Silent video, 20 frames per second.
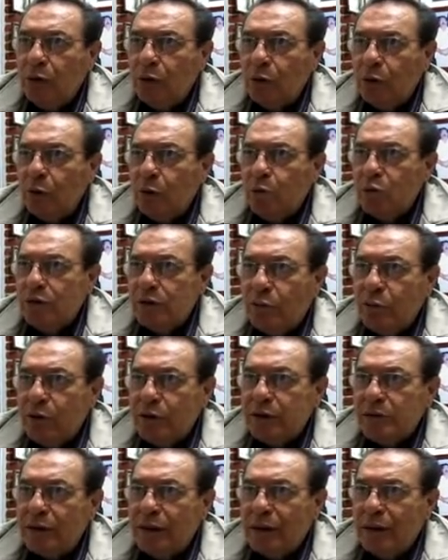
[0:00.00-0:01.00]
con mucha
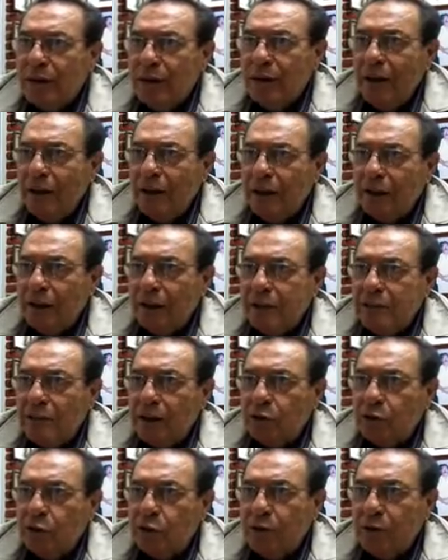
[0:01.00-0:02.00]
fuerza en el
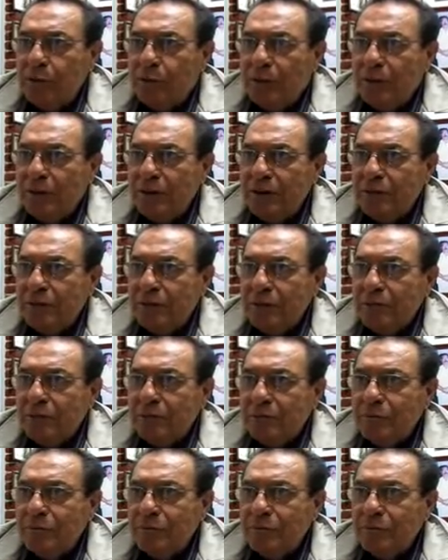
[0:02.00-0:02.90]
centro del país.